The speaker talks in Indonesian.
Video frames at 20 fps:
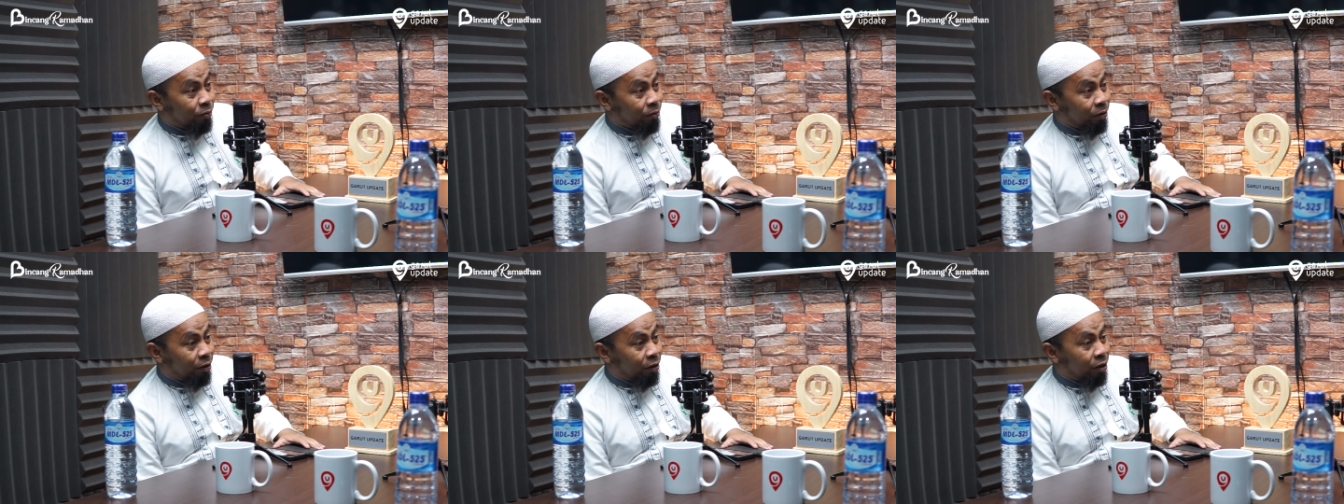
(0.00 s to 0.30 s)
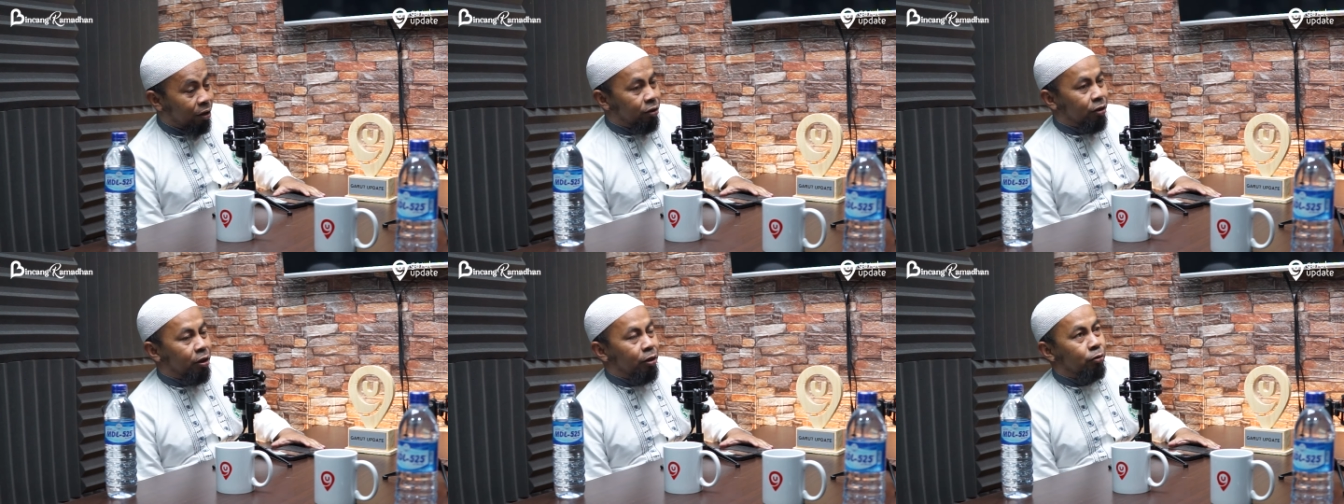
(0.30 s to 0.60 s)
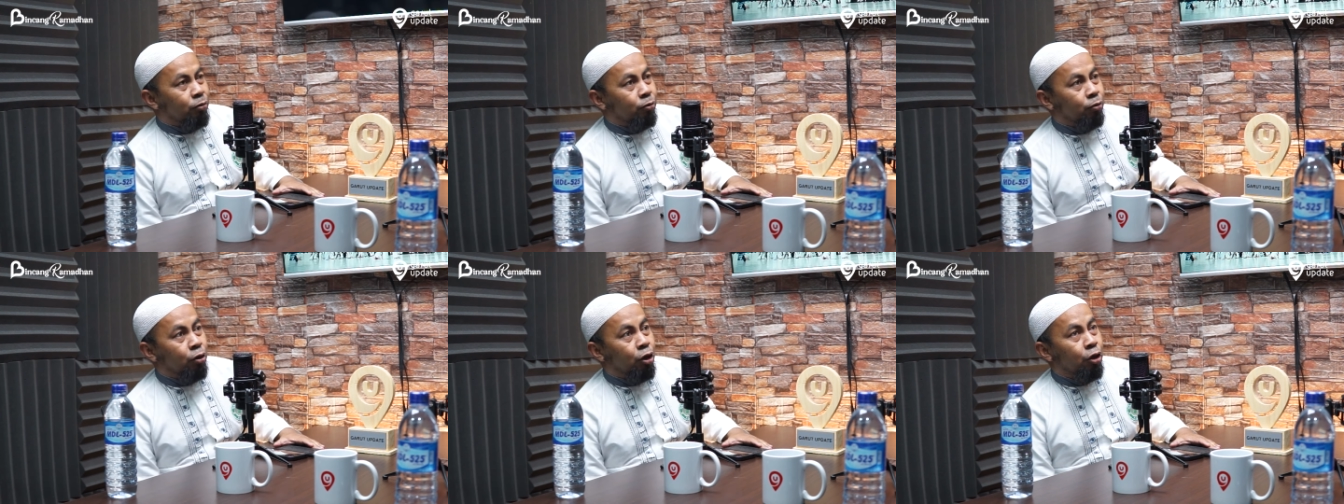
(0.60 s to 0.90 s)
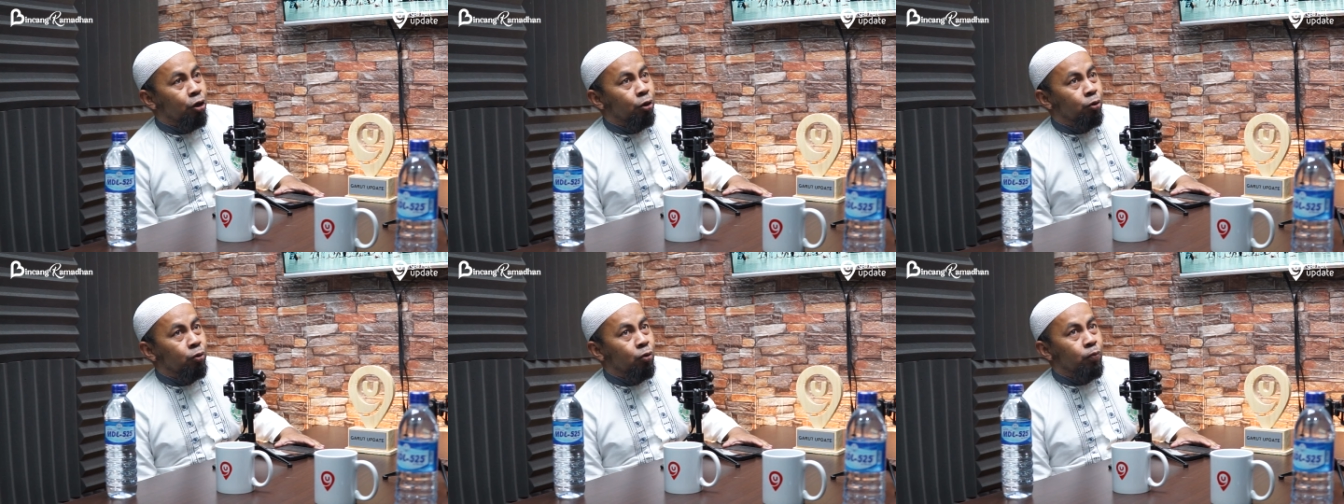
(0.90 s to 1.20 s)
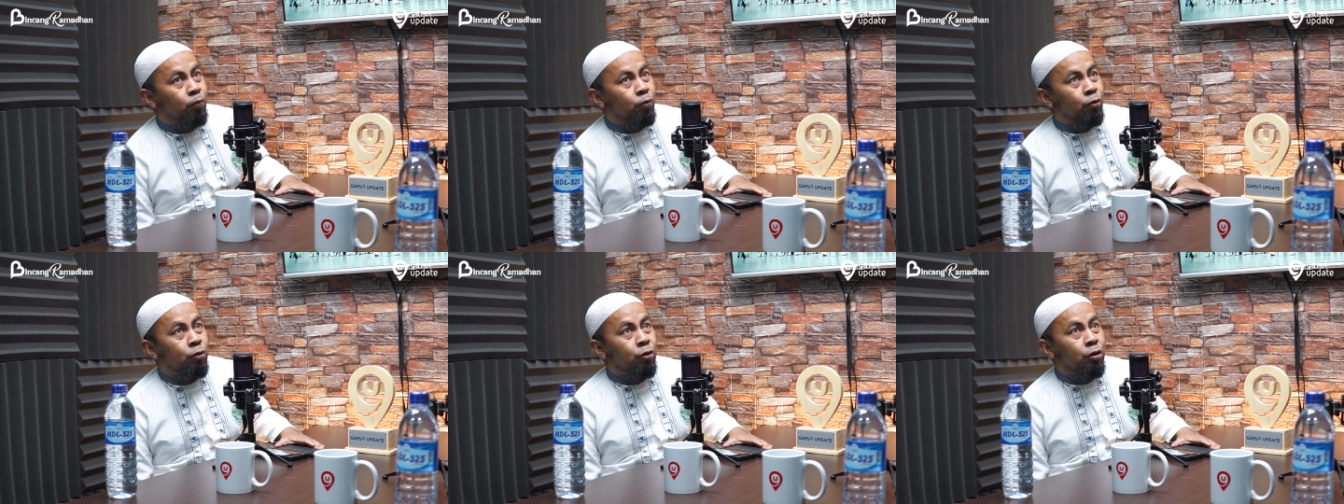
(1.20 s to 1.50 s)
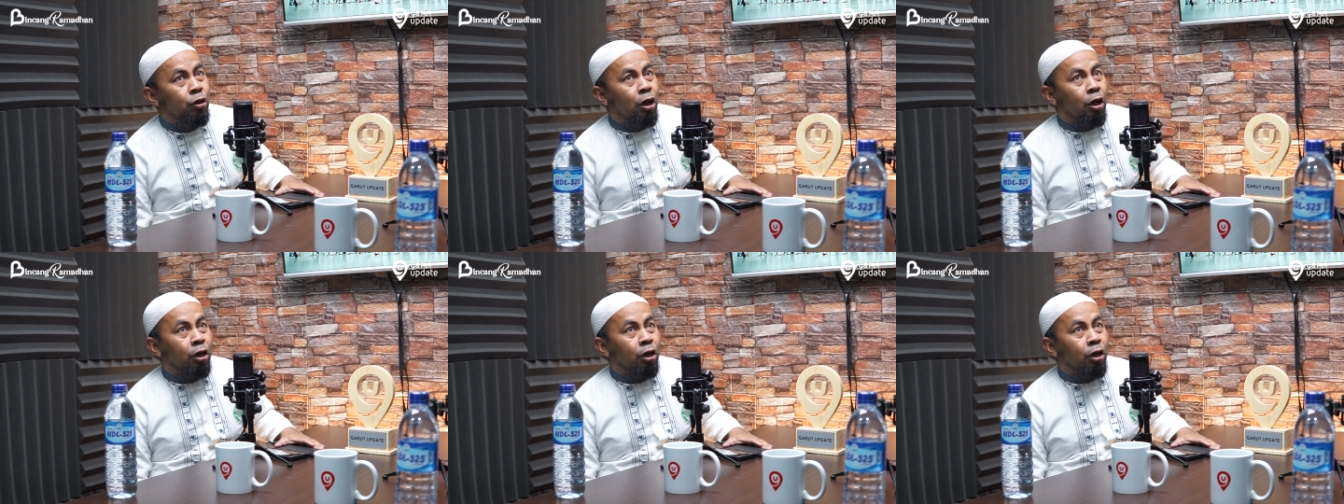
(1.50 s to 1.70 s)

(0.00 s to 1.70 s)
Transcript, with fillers: Julhijjah satu dan itu pun